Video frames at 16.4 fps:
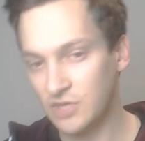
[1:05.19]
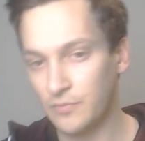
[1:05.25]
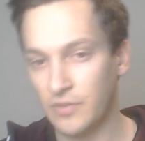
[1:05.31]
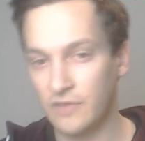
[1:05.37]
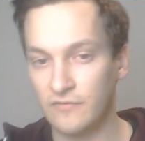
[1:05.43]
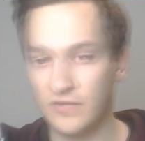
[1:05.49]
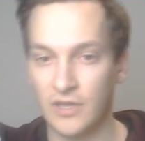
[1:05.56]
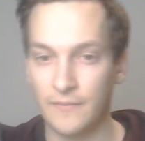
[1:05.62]

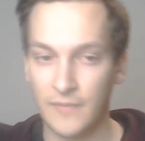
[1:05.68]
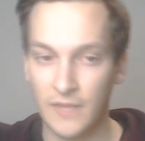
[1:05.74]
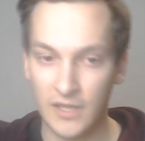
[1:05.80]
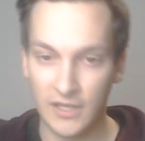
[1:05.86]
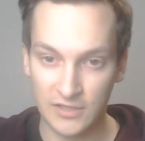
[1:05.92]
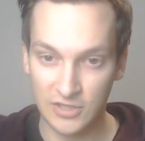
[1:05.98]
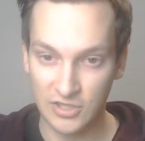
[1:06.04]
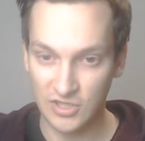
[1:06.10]
Pewnie
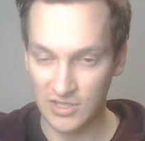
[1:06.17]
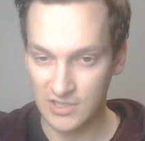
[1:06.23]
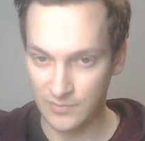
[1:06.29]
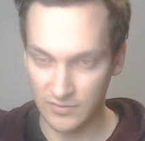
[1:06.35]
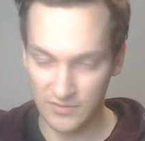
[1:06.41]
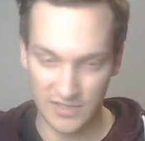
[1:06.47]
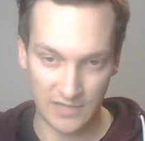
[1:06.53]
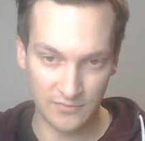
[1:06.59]
dzisiaj
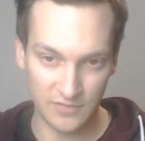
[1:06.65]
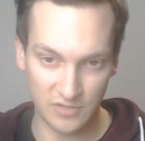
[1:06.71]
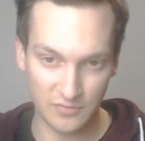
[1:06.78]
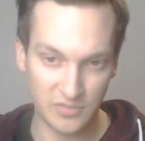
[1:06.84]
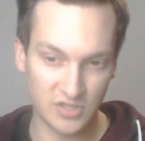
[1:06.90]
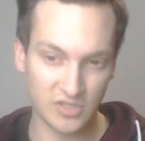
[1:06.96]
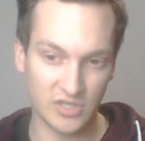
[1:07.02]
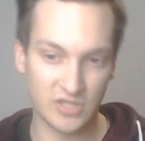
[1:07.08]
postaram się
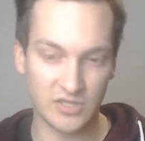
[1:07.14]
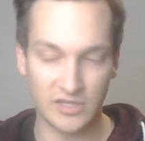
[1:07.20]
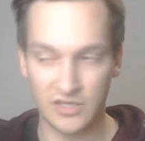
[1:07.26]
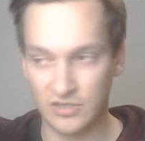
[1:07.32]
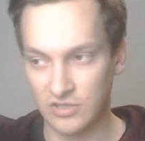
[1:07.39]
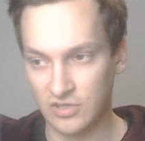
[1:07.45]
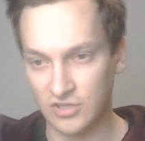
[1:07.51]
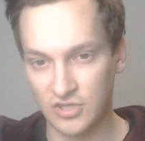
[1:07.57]
zrobić takie, takie
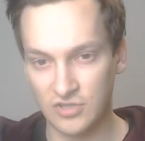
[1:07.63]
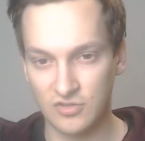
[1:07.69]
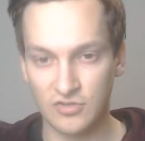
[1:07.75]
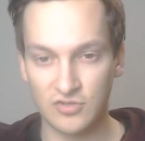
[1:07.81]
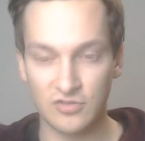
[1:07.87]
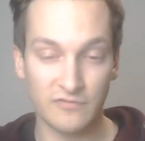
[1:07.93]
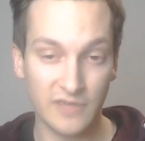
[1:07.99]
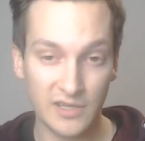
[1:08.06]
troszeczkę coś
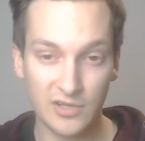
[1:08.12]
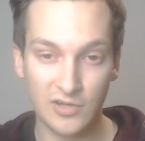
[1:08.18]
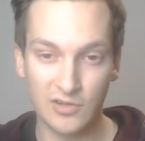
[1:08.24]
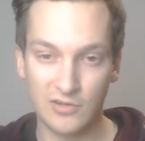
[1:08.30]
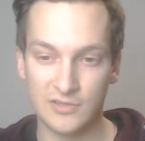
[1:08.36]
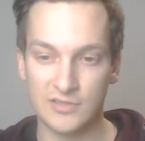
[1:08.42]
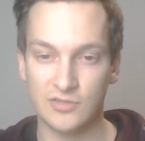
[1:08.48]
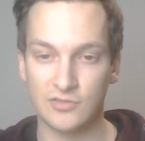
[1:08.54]

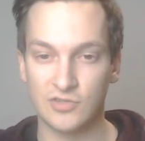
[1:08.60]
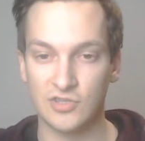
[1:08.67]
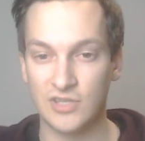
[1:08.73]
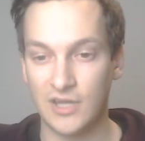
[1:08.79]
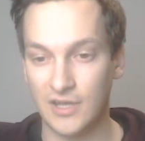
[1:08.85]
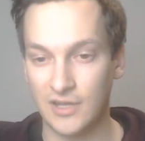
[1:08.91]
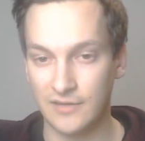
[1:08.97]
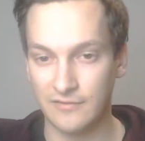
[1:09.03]
nowego, coś
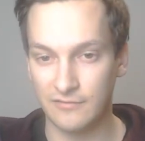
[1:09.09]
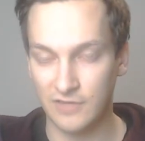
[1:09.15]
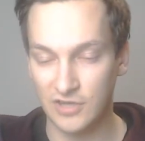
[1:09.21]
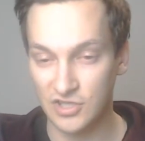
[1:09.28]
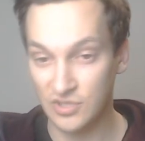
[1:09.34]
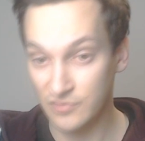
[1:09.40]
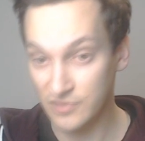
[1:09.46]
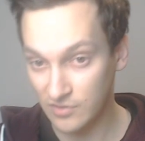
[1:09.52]
na
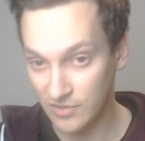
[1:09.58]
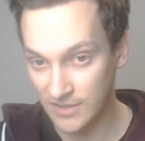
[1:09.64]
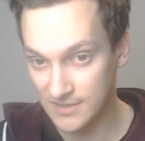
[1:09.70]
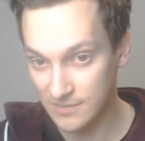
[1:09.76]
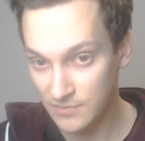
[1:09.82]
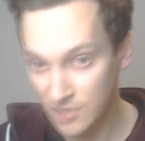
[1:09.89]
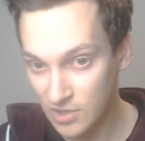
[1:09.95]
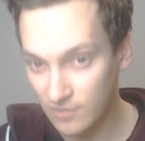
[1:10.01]
właśnie z
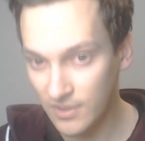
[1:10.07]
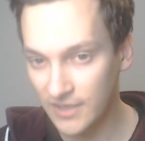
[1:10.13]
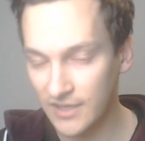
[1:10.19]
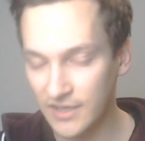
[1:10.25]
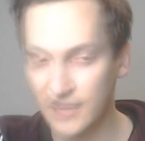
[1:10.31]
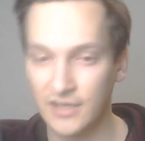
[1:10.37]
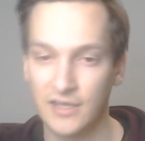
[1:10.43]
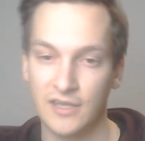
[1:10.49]
okazji
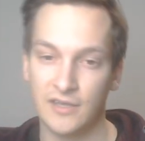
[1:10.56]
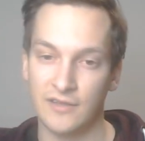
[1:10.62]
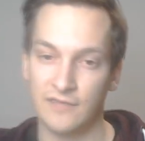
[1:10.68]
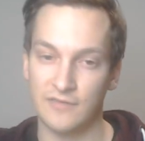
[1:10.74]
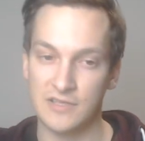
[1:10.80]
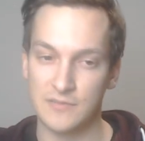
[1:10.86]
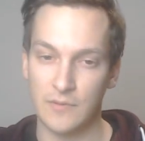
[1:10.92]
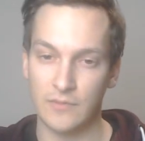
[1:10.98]
Mikołajek,
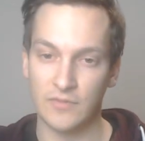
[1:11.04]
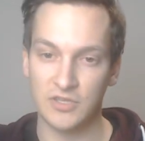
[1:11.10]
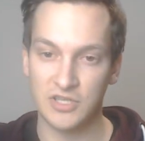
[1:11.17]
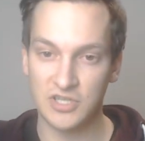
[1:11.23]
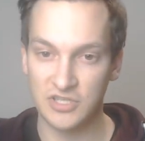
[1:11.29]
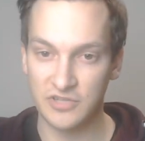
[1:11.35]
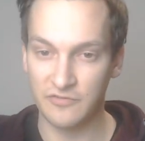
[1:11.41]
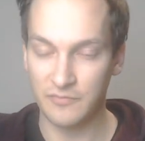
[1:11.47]
więc mam
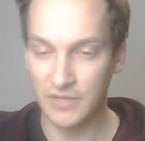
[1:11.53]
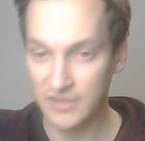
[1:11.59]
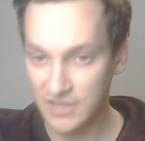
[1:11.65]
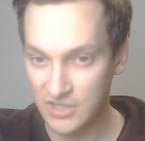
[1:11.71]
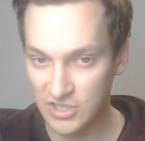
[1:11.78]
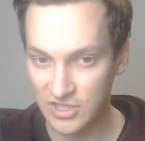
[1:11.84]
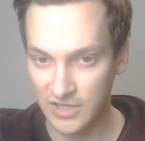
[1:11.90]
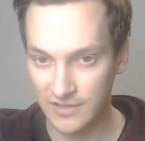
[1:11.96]
nadzieję, że
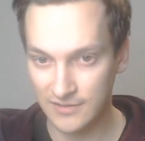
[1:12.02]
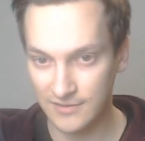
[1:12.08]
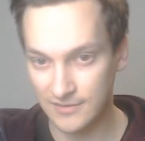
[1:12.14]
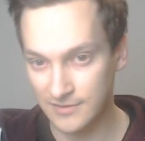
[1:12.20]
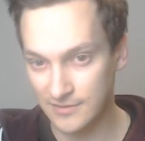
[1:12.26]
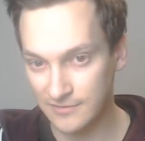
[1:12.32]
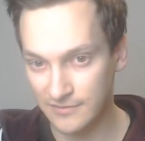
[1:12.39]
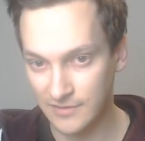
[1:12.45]
wpadniecie
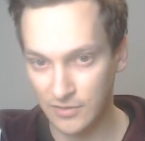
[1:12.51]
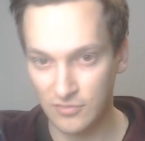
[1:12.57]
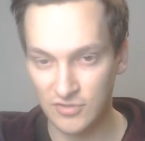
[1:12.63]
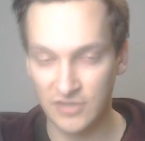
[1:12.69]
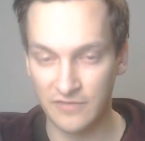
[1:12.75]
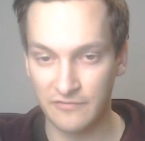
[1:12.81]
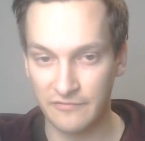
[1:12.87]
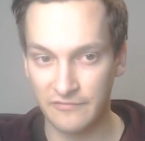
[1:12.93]
e, jakąś
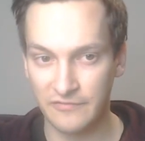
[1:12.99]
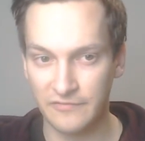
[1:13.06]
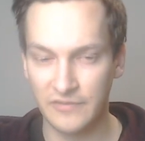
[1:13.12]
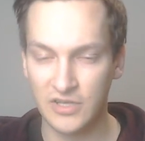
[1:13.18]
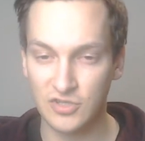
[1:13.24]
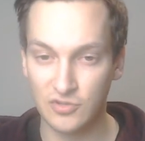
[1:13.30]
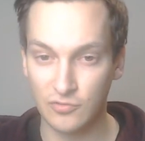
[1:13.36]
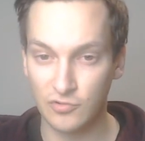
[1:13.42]
tam
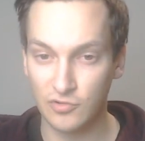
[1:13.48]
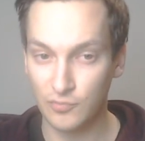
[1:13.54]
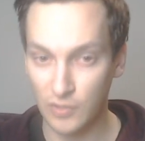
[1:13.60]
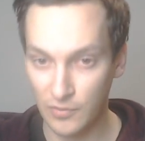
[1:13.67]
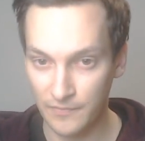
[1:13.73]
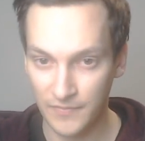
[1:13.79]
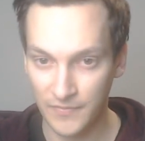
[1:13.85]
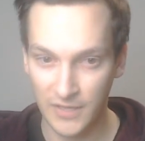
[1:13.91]
większą
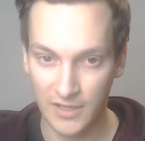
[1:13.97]
grupą,